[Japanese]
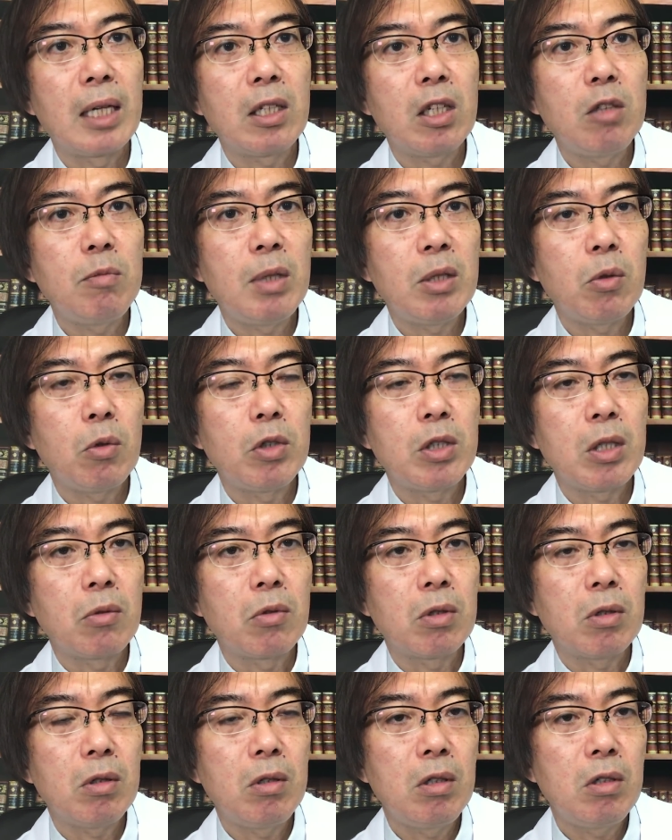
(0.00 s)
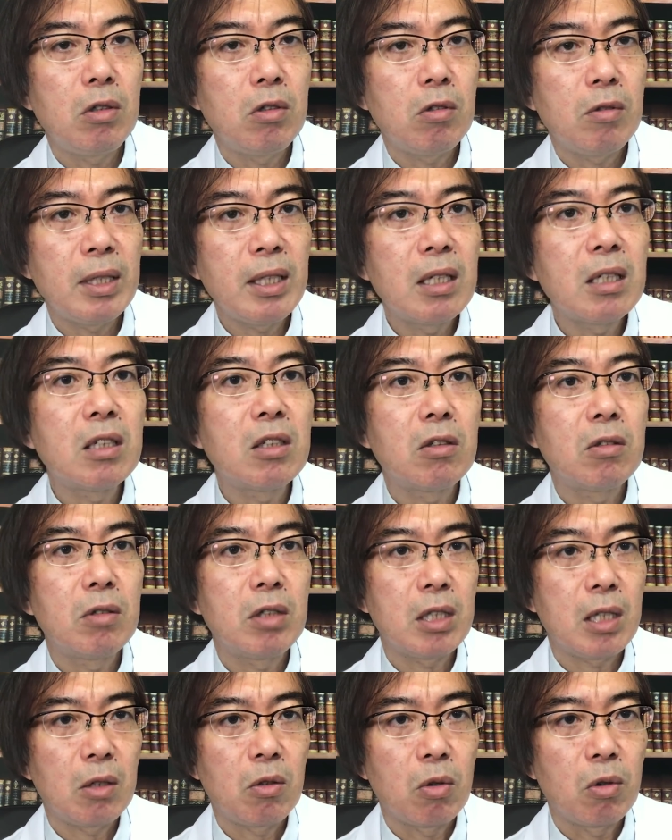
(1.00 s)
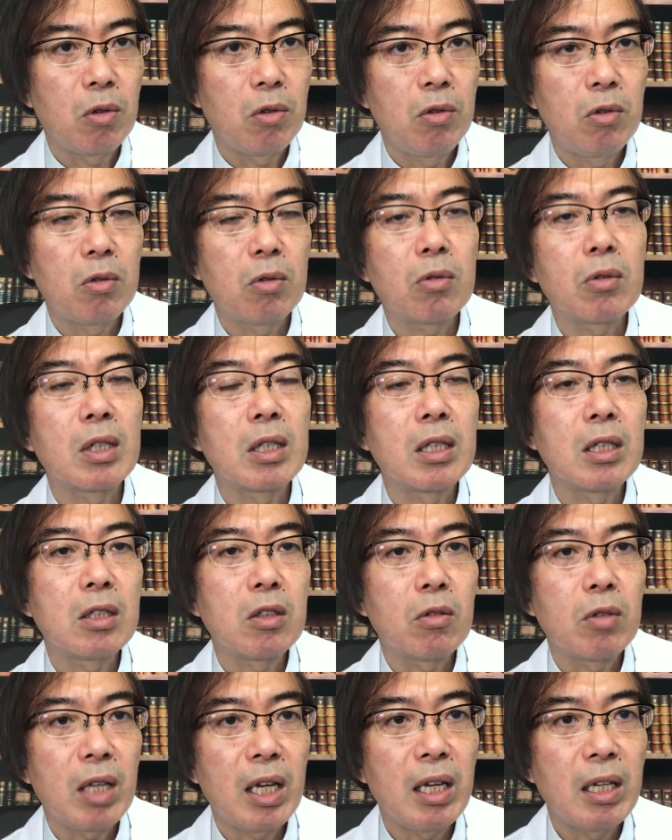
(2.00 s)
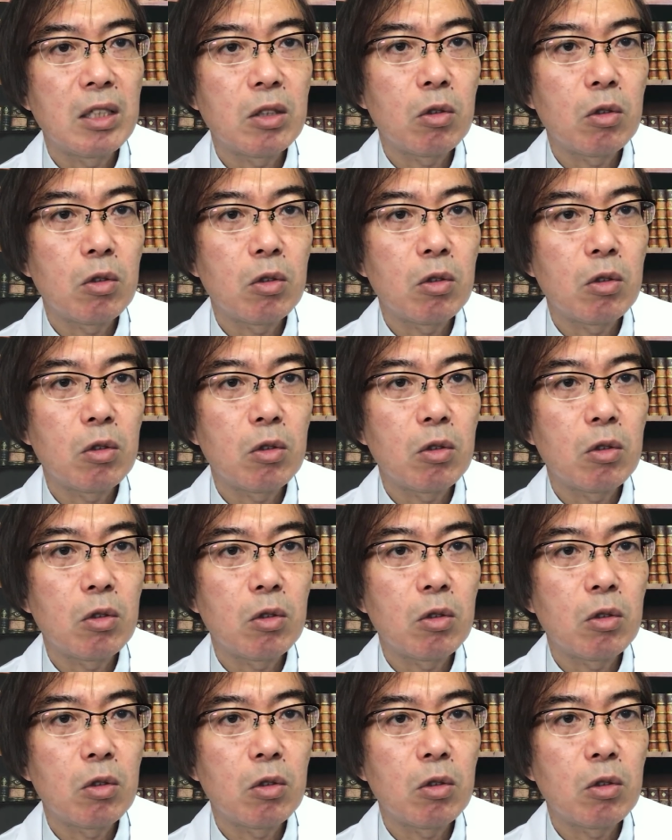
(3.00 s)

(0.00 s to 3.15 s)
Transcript: 穴馬としての推奨は的中したということなんですよね。